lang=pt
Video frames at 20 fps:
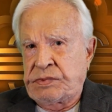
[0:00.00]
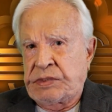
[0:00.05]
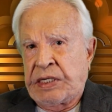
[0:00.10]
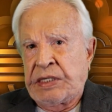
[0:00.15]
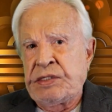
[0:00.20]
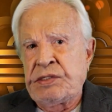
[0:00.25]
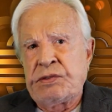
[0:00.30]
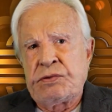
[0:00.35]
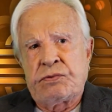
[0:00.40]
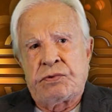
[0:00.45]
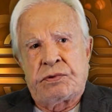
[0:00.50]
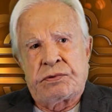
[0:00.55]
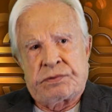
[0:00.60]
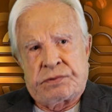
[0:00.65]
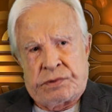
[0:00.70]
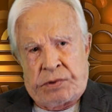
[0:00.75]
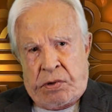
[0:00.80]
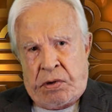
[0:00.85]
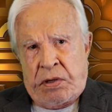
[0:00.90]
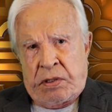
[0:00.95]
Quem
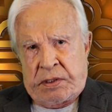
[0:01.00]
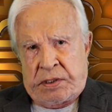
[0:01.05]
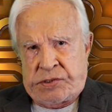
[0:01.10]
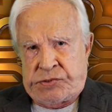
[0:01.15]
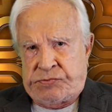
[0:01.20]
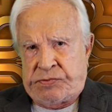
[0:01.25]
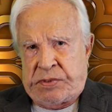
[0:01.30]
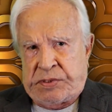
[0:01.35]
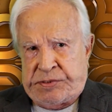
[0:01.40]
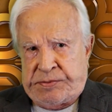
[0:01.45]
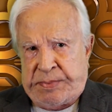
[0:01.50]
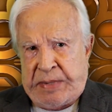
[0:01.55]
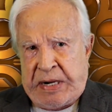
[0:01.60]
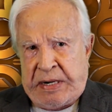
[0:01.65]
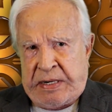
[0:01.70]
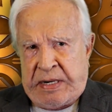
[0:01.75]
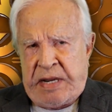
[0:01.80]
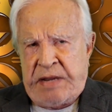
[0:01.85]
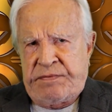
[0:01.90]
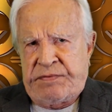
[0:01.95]
controla suas
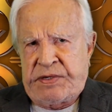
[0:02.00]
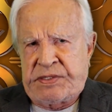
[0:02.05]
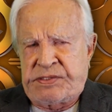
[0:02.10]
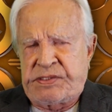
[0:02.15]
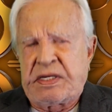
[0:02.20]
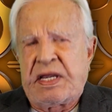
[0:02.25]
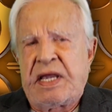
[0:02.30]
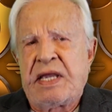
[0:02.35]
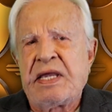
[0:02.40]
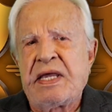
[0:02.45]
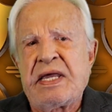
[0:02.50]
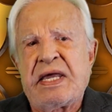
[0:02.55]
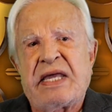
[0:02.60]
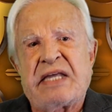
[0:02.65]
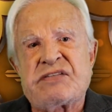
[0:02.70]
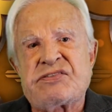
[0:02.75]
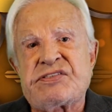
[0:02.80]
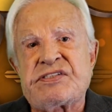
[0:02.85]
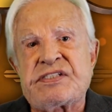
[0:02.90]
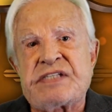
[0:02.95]
palavras
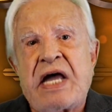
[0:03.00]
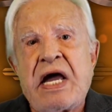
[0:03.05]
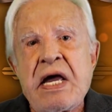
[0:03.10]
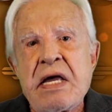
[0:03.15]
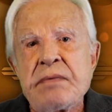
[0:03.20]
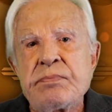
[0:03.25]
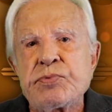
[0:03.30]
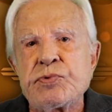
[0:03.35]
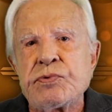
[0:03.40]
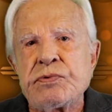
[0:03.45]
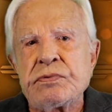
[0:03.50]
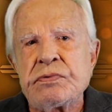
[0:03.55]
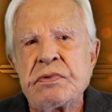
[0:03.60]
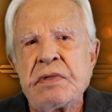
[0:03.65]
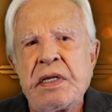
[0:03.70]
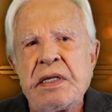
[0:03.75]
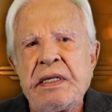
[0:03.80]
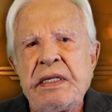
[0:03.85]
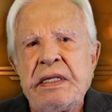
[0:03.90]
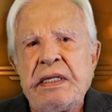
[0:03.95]
é sábio
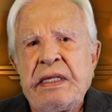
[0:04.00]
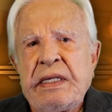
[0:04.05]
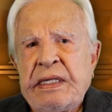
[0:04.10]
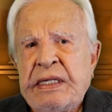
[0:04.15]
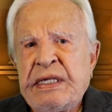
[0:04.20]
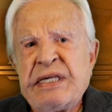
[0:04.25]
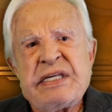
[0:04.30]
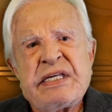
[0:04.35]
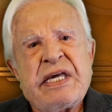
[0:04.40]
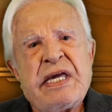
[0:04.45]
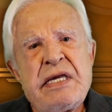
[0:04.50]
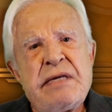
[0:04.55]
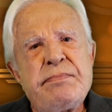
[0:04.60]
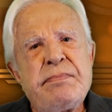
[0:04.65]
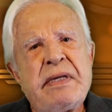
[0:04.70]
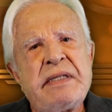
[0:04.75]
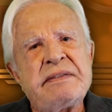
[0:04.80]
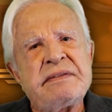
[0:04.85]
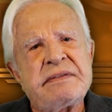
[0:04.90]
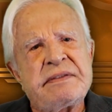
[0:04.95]
e quem
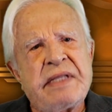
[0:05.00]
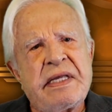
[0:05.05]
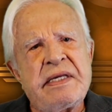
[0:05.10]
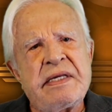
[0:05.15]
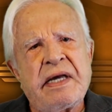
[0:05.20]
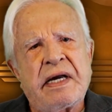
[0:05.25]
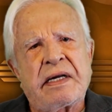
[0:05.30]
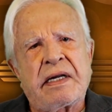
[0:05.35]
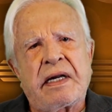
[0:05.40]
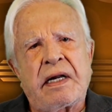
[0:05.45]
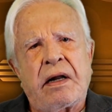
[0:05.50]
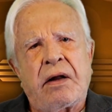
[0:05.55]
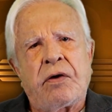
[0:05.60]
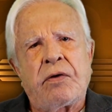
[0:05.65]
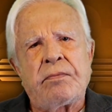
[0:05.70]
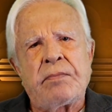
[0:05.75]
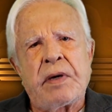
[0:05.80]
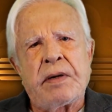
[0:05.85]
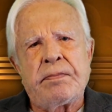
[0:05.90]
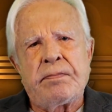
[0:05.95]
mantém a
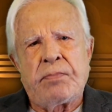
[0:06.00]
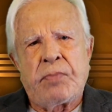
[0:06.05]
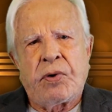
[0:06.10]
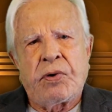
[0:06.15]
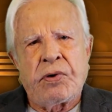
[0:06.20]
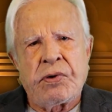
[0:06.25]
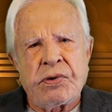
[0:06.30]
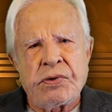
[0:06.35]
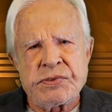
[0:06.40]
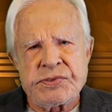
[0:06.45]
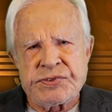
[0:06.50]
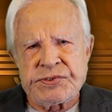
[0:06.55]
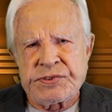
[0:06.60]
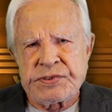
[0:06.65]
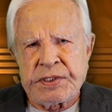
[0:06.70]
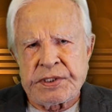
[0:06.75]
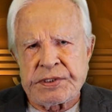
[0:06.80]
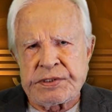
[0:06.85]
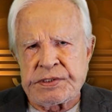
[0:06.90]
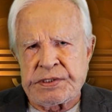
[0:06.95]
calma
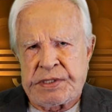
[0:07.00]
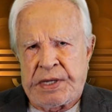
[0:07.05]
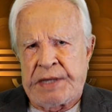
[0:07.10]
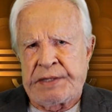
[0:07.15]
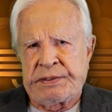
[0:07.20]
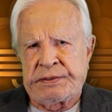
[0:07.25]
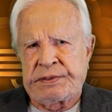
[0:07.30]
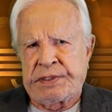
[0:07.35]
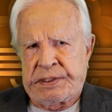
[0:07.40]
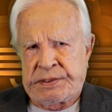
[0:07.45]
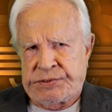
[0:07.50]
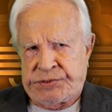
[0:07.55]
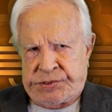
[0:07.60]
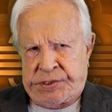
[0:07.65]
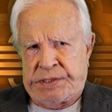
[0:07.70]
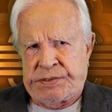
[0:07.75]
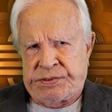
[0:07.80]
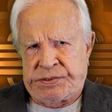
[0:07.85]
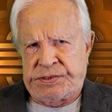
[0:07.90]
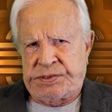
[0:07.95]
mostra que é
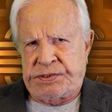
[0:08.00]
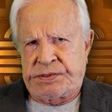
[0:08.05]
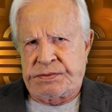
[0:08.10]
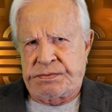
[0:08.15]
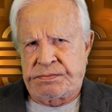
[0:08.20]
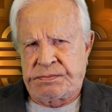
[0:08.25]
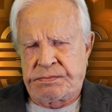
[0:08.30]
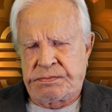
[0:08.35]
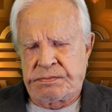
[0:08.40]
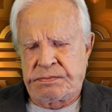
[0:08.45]
inteligente.